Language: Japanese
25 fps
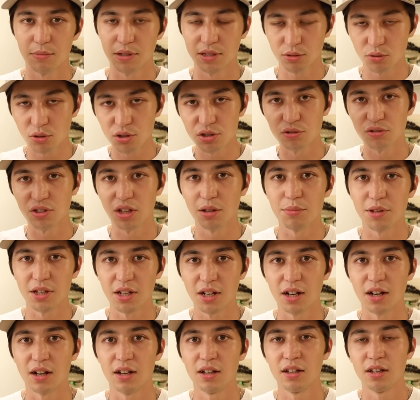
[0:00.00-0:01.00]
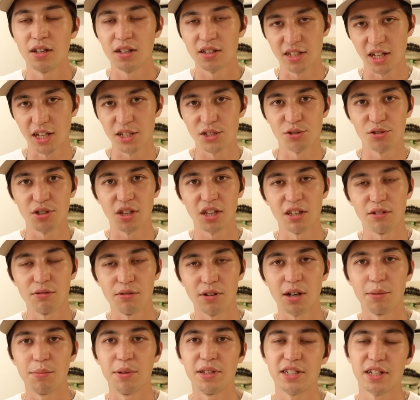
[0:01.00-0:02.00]
少しの波が最終的に
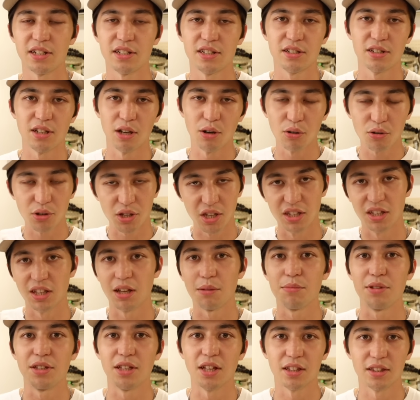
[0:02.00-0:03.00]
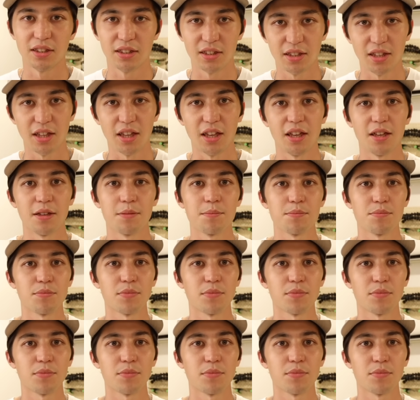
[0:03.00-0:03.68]
はめちゃくちゃ大きい波になって